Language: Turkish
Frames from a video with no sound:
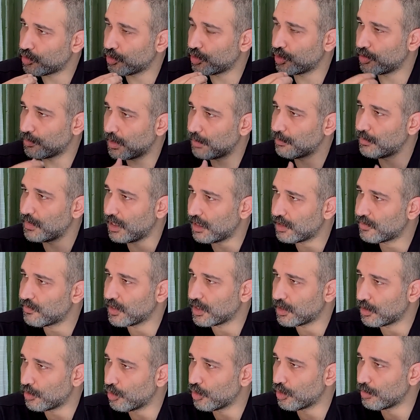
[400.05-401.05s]
Çünkü ben
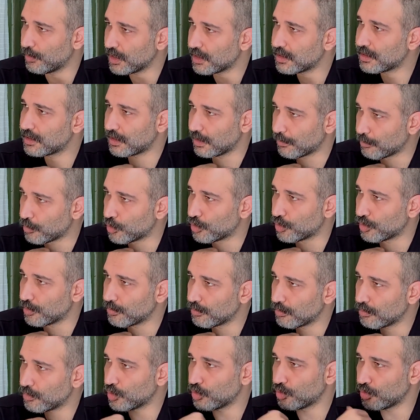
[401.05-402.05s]
milletvekili olmak
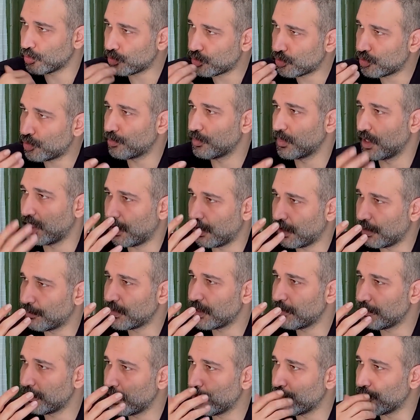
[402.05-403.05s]
istemiyordum. Bunu cümle
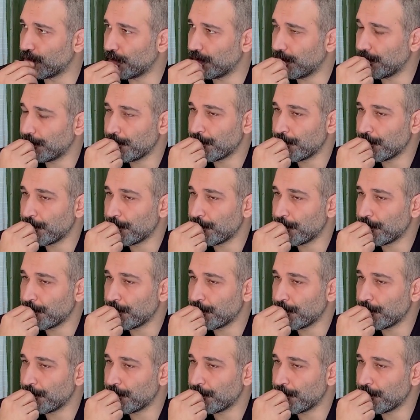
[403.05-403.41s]
alemde biliyor.